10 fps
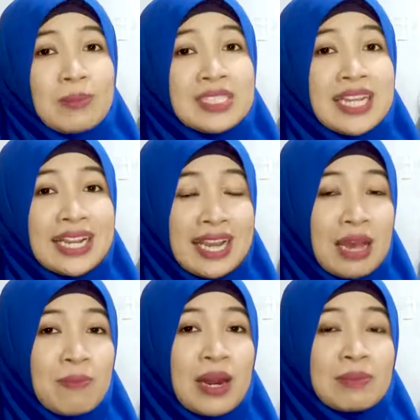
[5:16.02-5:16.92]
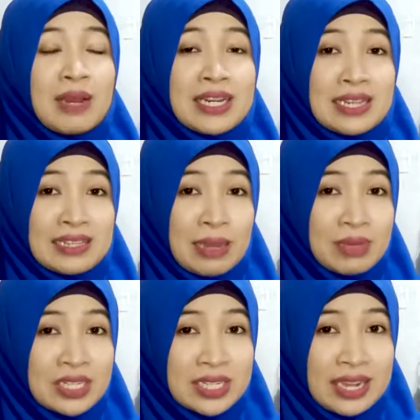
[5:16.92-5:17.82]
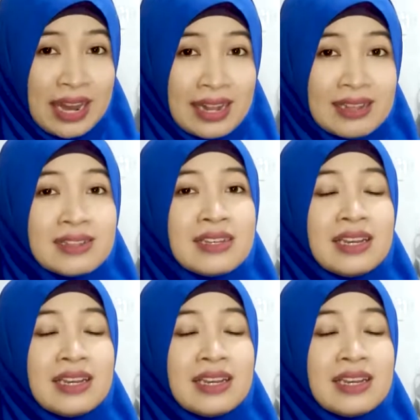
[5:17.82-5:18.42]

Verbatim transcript: menjaga berat badan tetap ideal